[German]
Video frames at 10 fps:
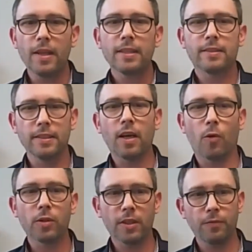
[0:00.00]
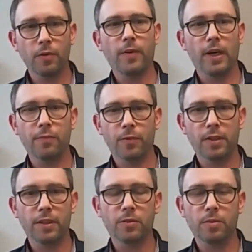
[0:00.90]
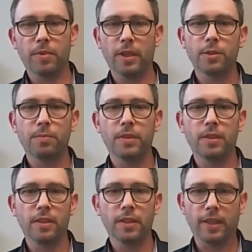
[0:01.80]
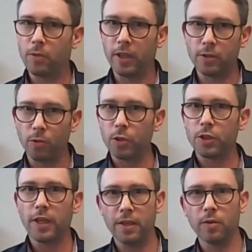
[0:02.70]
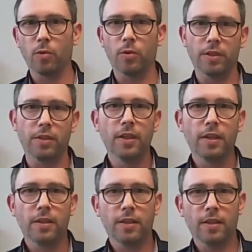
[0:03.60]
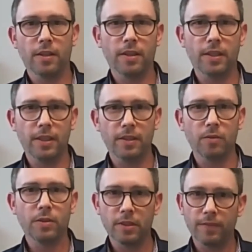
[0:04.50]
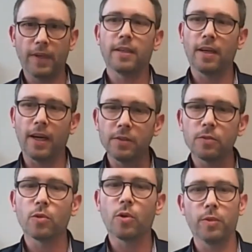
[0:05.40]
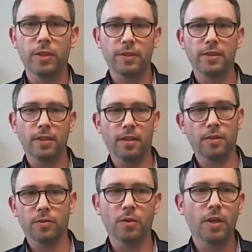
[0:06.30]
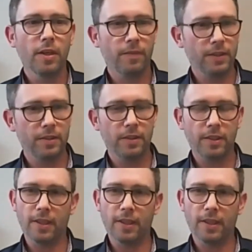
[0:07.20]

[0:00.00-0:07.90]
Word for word: sind auch dafür verantwortlich, zum Beispiel regulatorische Änderungen äh, in unsere Werke rein zu kommunizieren. Also wenn sich in